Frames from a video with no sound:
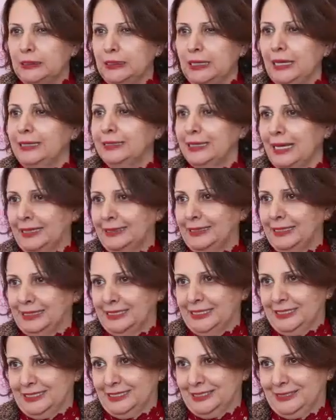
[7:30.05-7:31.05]
erken
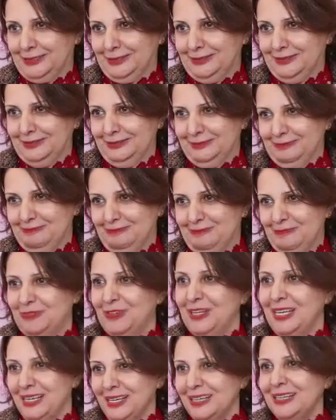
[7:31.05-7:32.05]
teşhis
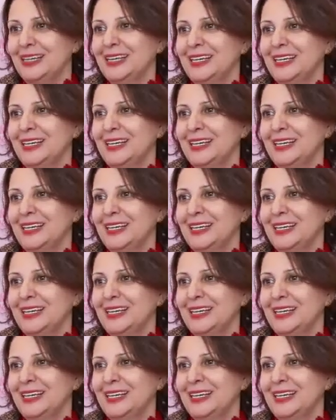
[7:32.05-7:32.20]
ve